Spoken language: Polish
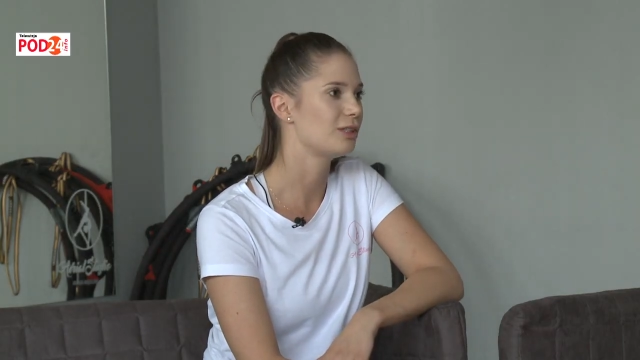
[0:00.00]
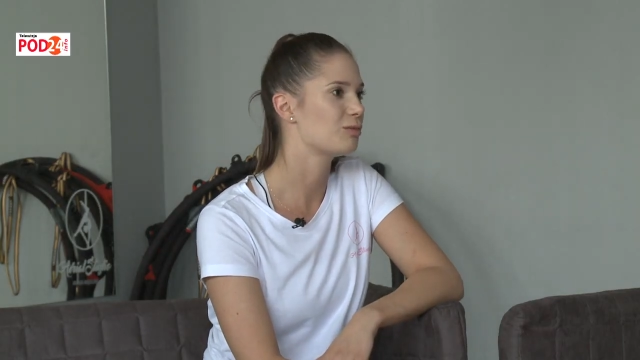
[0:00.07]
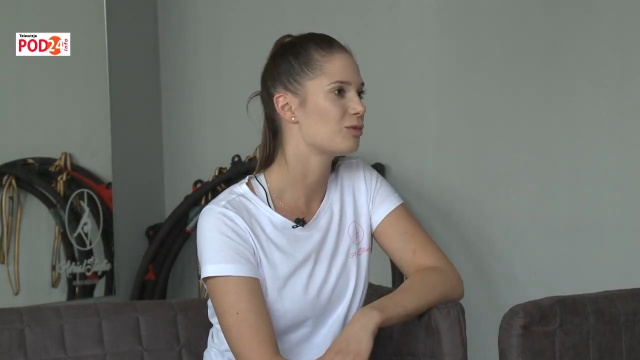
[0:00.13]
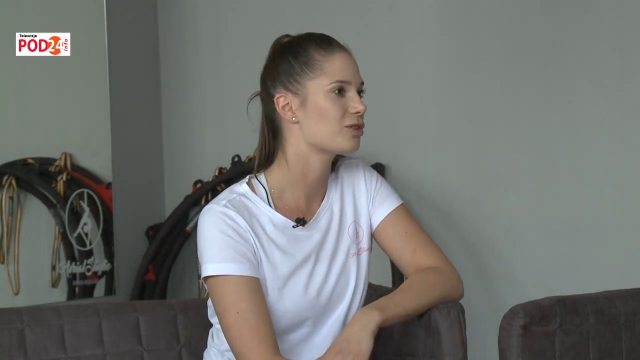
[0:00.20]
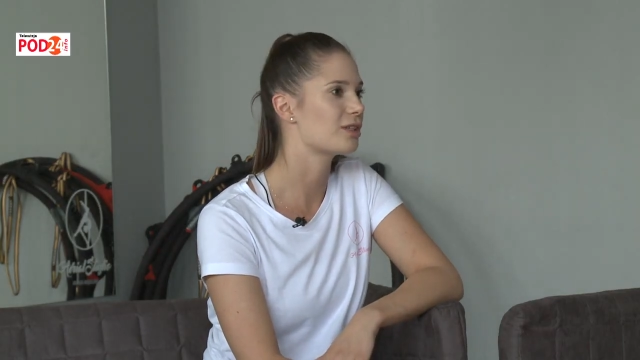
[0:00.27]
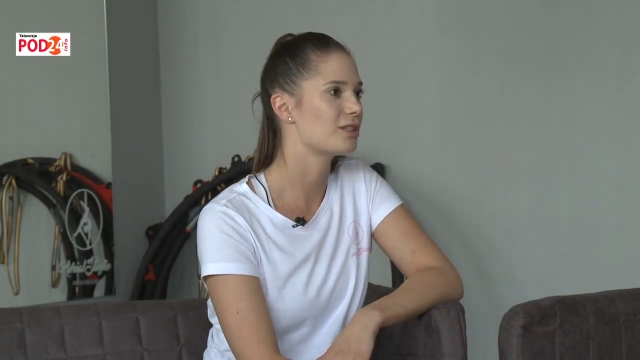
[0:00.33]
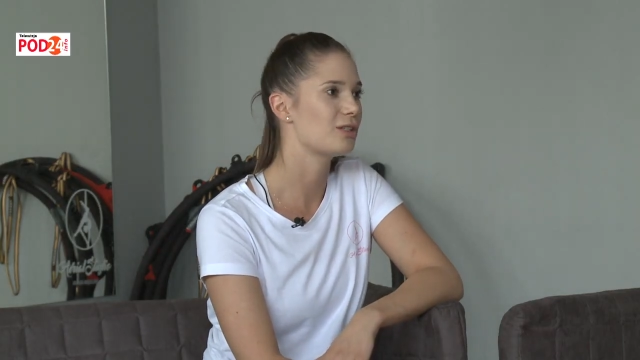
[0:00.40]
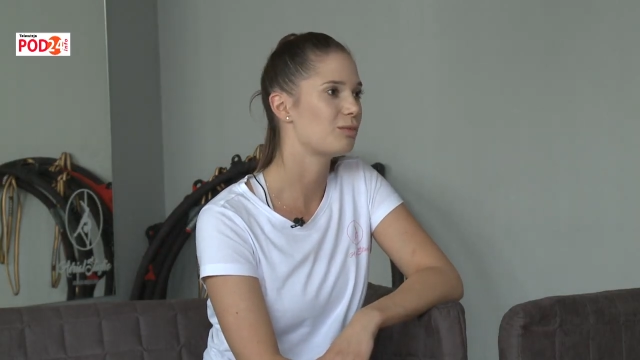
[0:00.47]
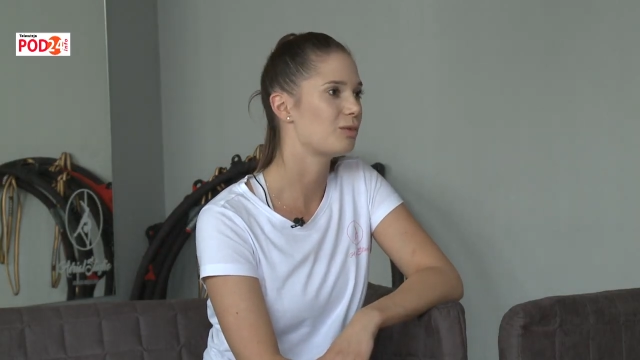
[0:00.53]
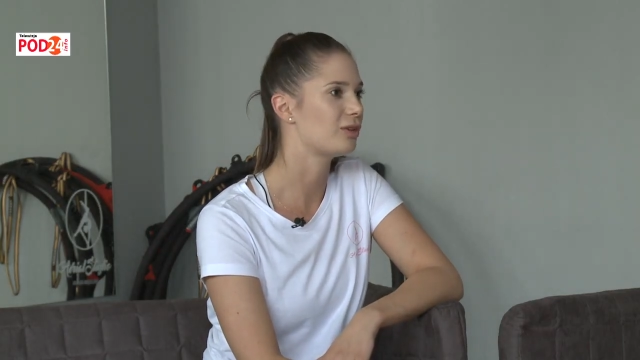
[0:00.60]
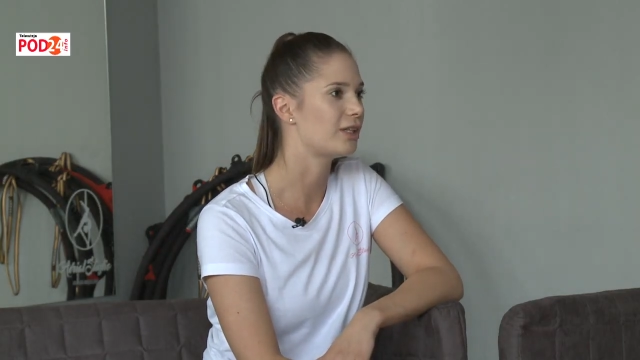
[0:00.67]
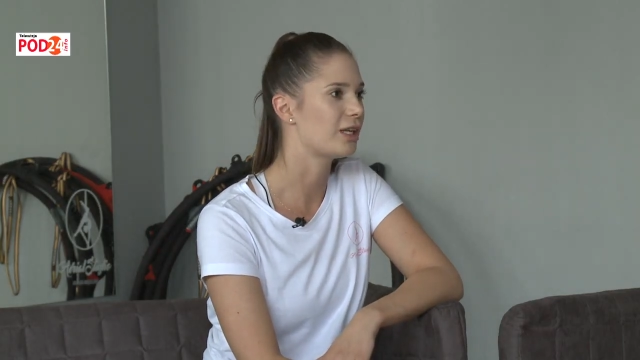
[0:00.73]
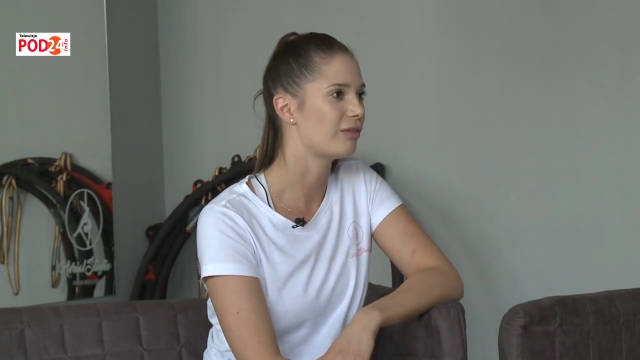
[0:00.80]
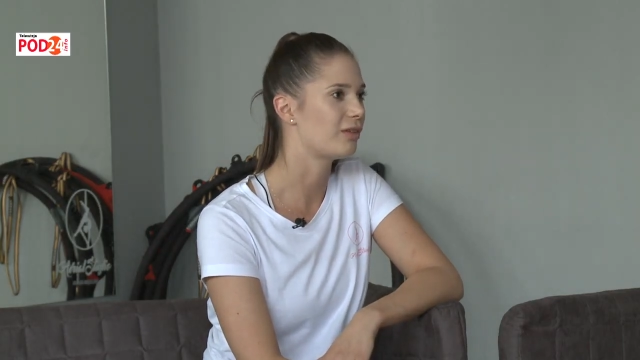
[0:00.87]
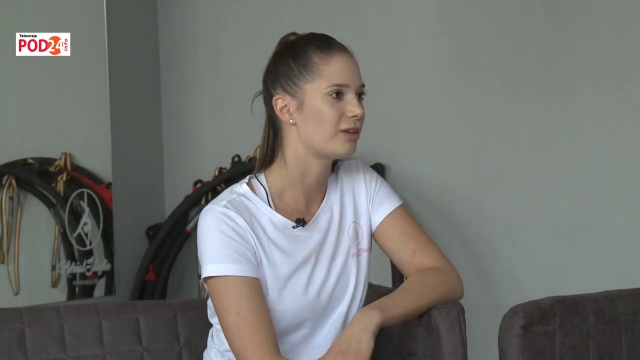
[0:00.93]
Nie można się
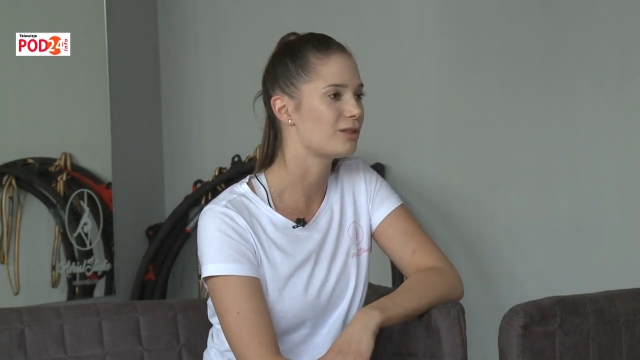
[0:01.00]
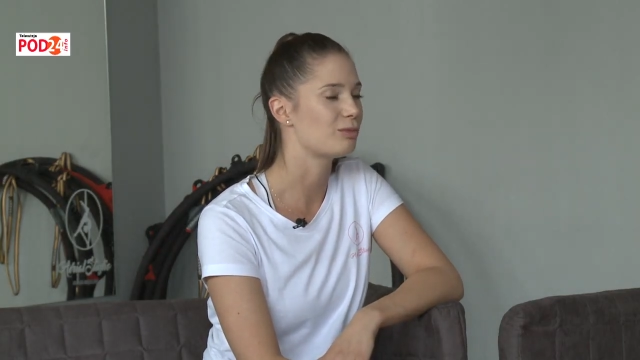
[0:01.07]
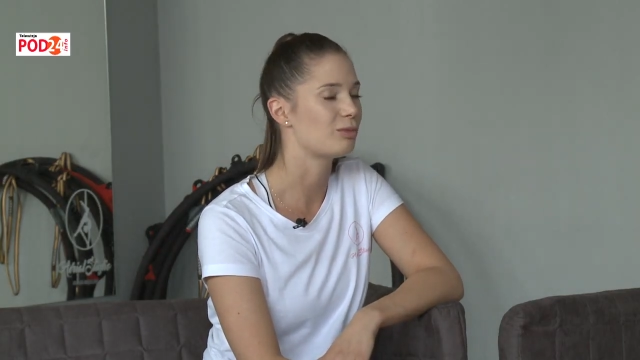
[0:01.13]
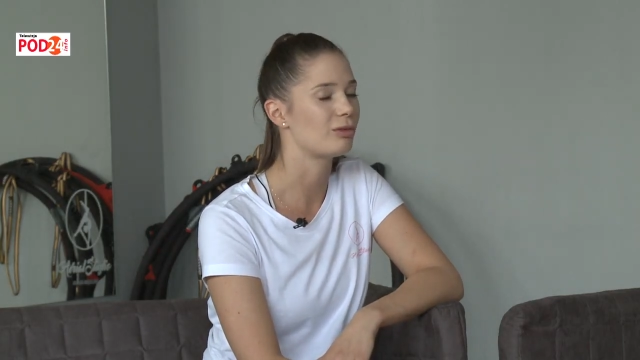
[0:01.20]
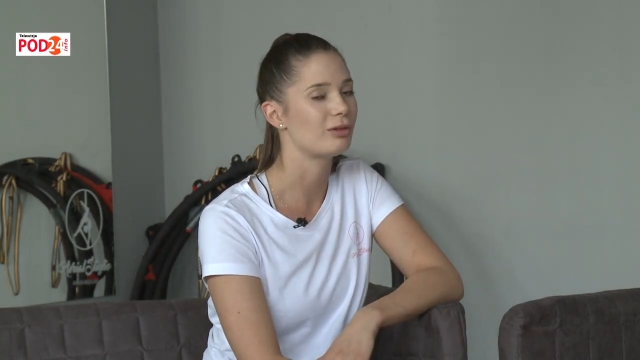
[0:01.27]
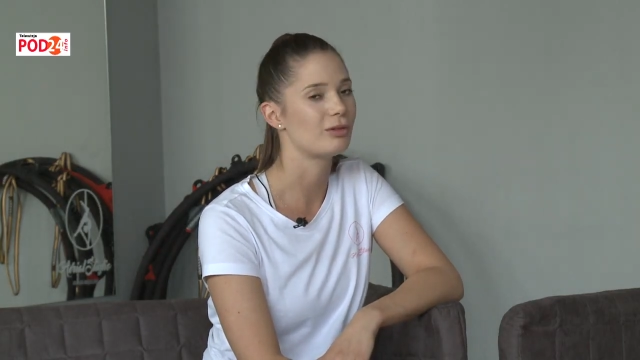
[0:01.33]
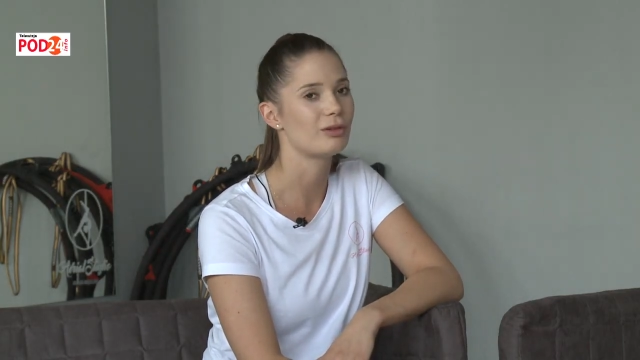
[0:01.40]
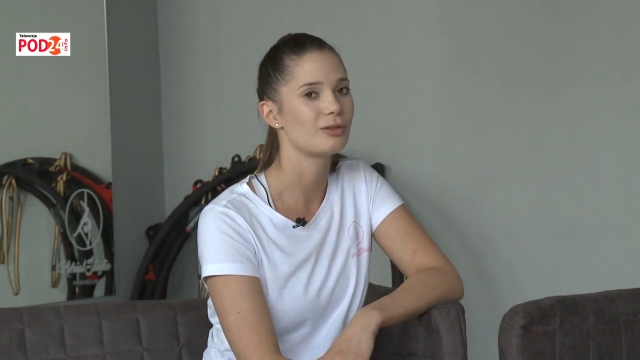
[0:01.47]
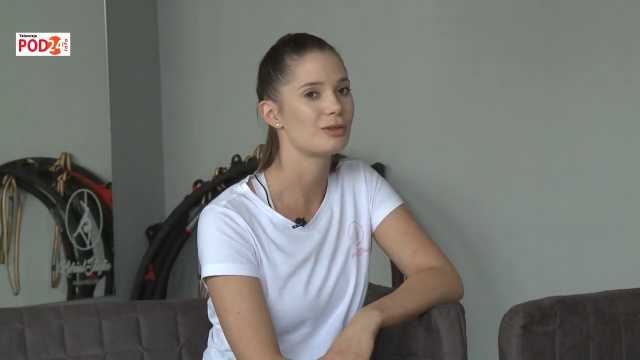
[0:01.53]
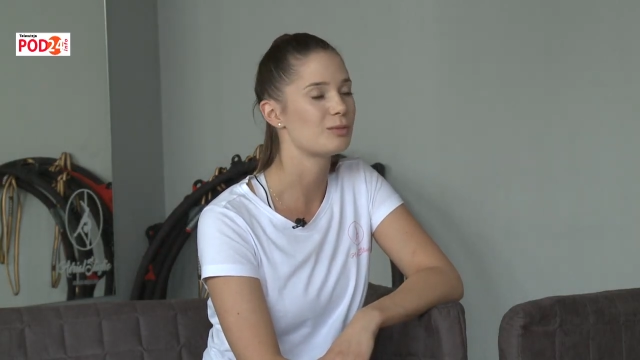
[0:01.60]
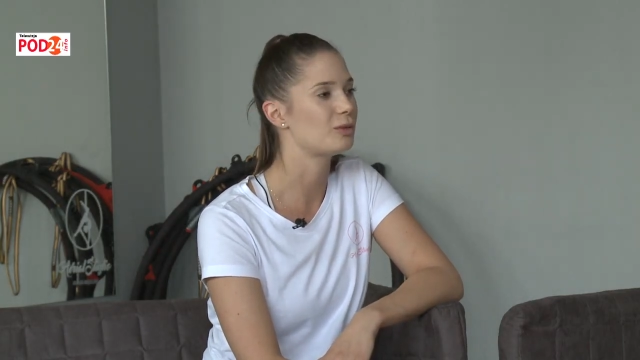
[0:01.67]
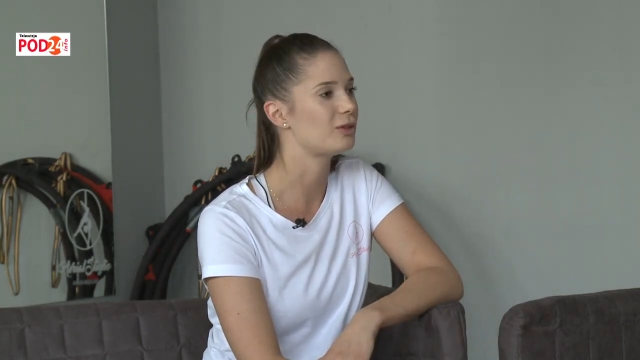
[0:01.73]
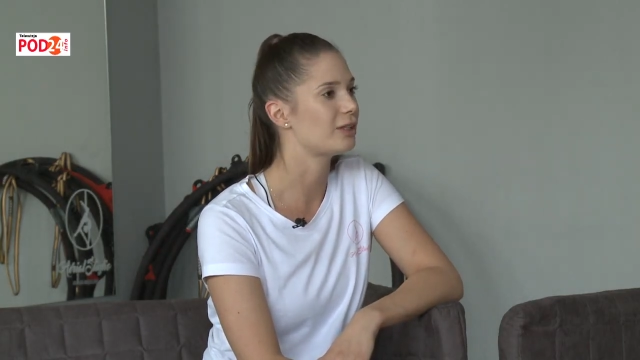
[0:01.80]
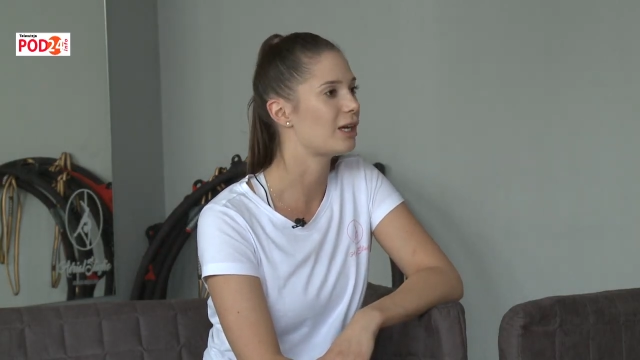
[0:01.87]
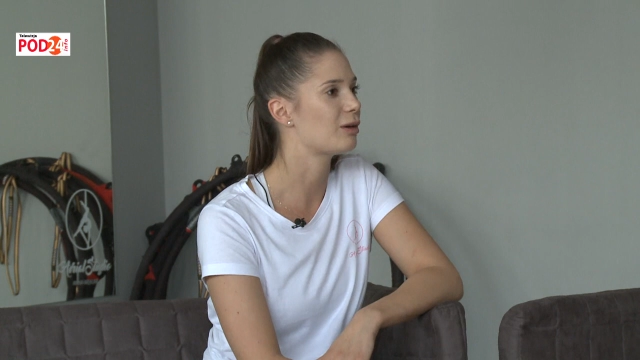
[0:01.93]
poddawać, bo
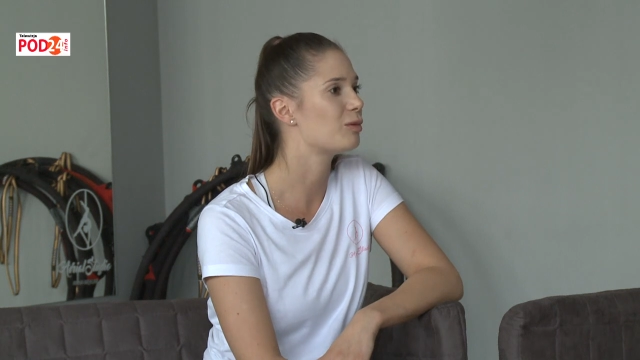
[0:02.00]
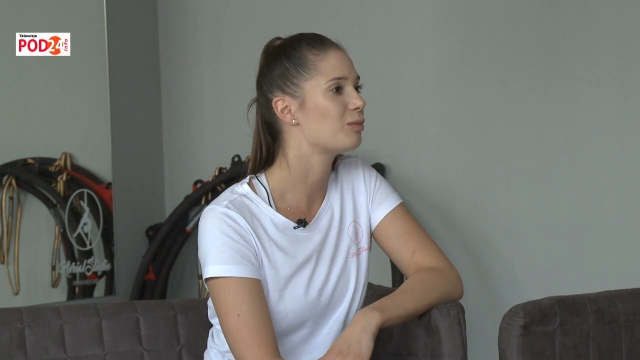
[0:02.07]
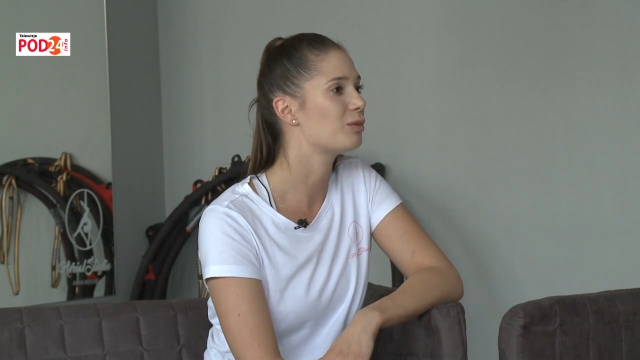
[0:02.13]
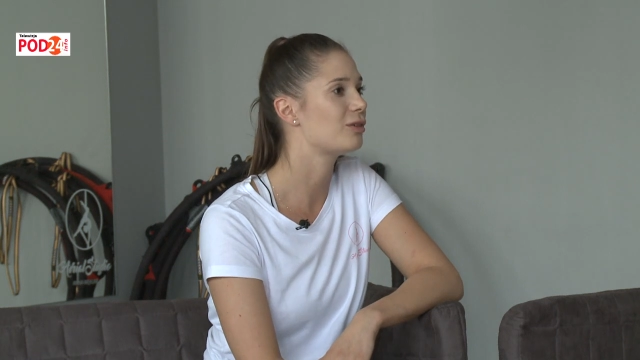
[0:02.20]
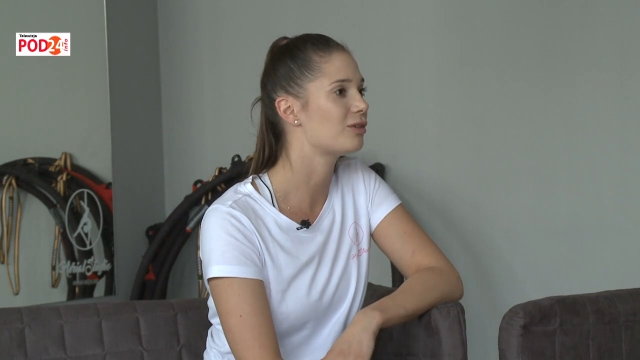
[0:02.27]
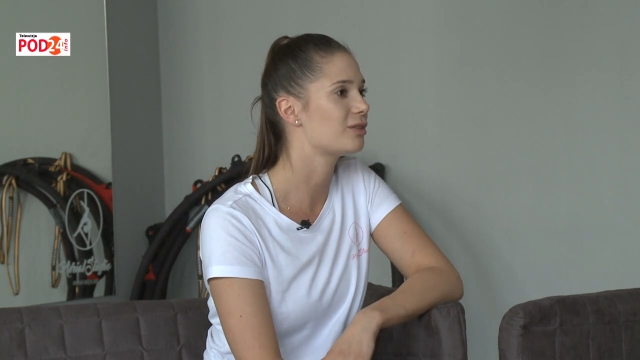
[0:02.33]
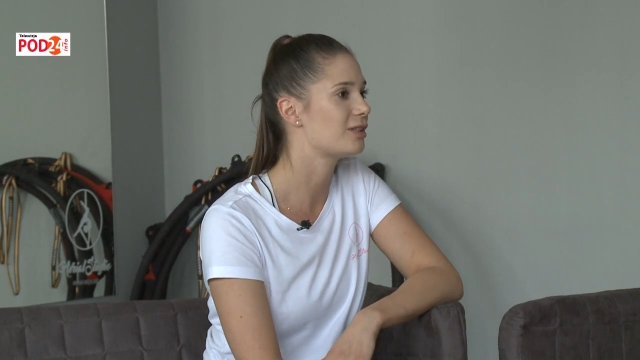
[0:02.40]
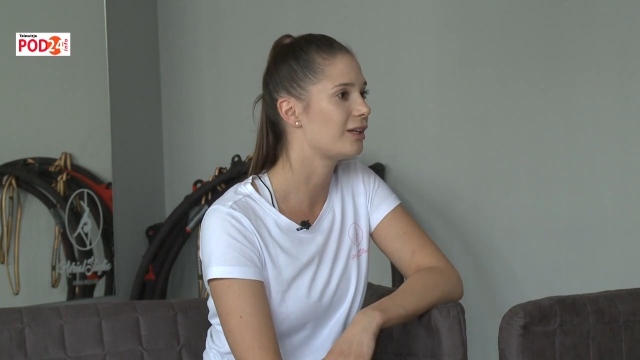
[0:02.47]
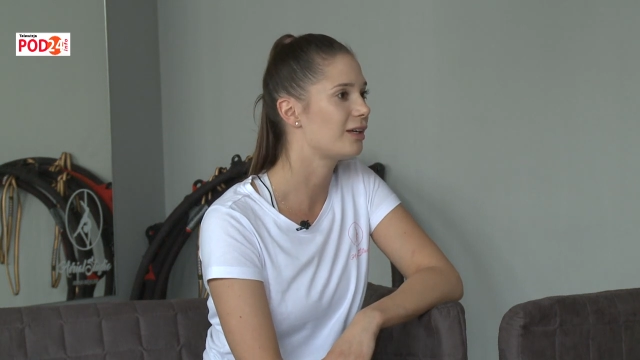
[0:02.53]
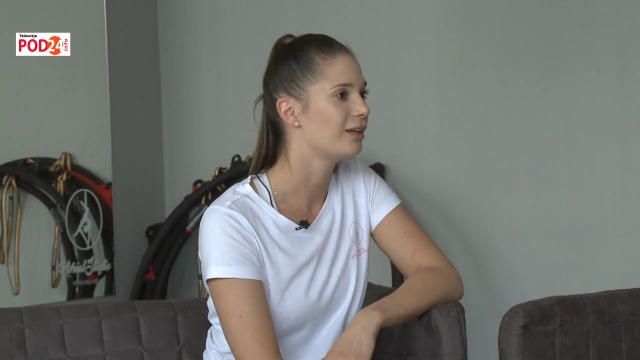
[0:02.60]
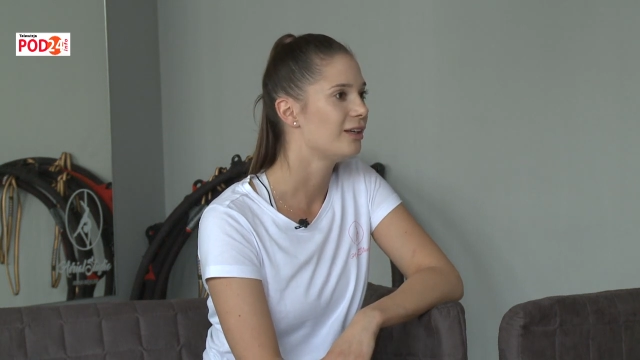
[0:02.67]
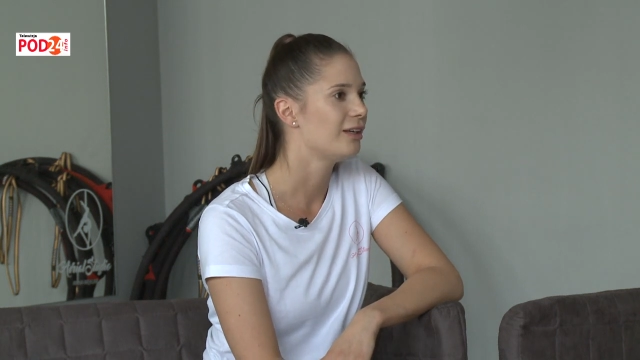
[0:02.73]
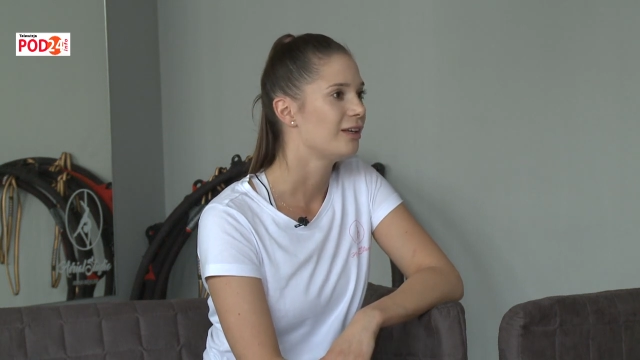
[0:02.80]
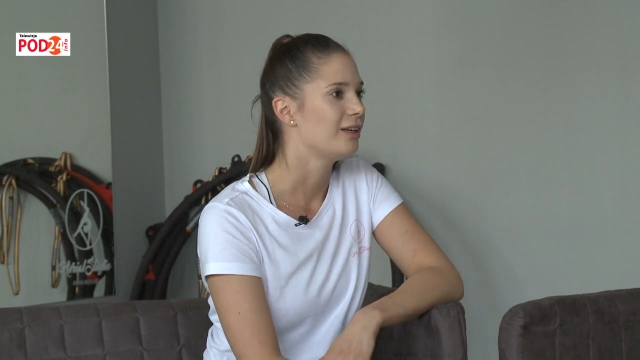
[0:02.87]
spotykamy po drodze